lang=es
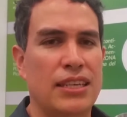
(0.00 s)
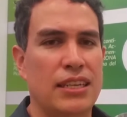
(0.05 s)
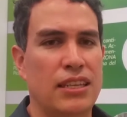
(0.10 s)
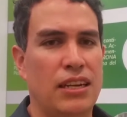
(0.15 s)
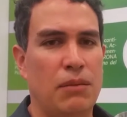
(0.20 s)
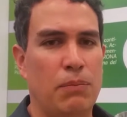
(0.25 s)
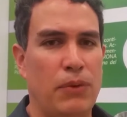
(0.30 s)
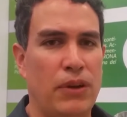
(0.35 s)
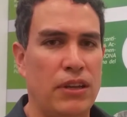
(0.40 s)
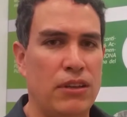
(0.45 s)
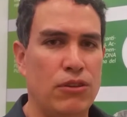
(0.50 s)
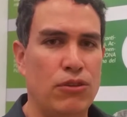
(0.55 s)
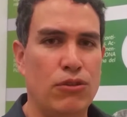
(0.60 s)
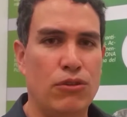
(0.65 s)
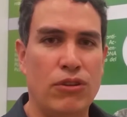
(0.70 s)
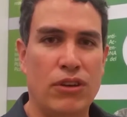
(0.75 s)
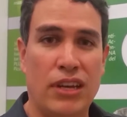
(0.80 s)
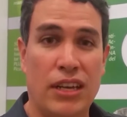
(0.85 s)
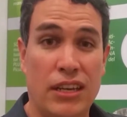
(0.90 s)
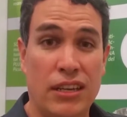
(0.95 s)
es
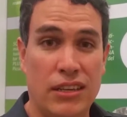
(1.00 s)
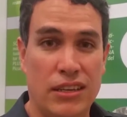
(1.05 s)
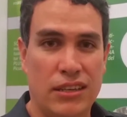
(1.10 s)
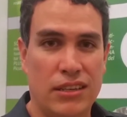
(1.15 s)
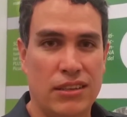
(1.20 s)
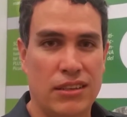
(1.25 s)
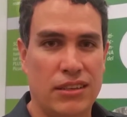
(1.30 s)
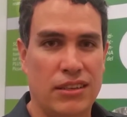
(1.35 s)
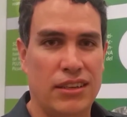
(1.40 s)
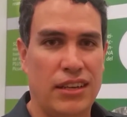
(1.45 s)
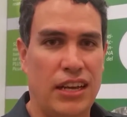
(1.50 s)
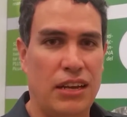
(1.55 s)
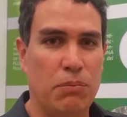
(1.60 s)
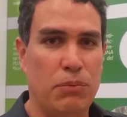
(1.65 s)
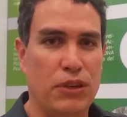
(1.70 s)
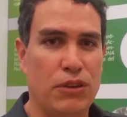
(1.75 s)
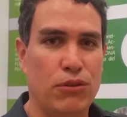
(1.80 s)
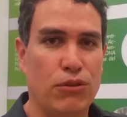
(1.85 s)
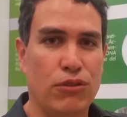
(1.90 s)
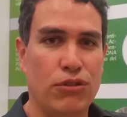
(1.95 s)
atrapando
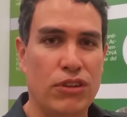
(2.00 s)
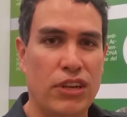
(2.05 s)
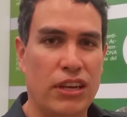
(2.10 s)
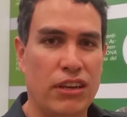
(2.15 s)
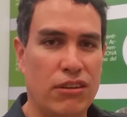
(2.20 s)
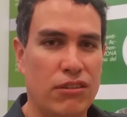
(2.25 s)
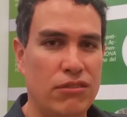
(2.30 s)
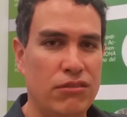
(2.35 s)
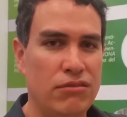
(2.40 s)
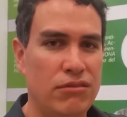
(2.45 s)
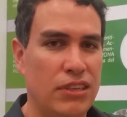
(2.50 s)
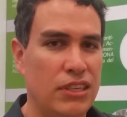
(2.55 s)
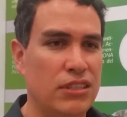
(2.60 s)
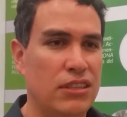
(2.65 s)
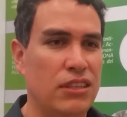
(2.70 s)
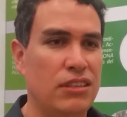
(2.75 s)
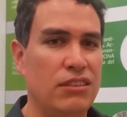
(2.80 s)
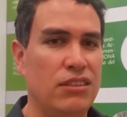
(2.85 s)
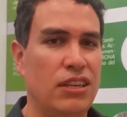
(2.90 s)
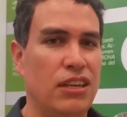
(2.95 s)
al picudo negro,
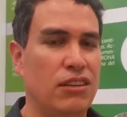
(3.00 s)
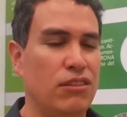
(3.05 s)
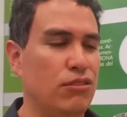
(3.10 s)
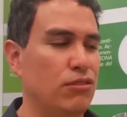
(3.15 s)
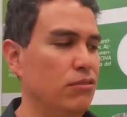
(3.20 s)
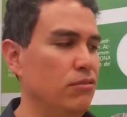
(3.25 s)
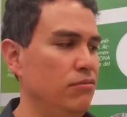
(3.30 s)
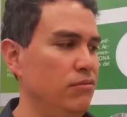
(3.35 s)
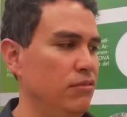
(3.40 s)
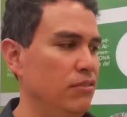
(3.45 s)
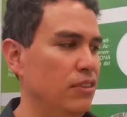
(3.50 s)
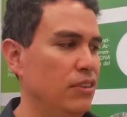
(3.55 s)
este insecto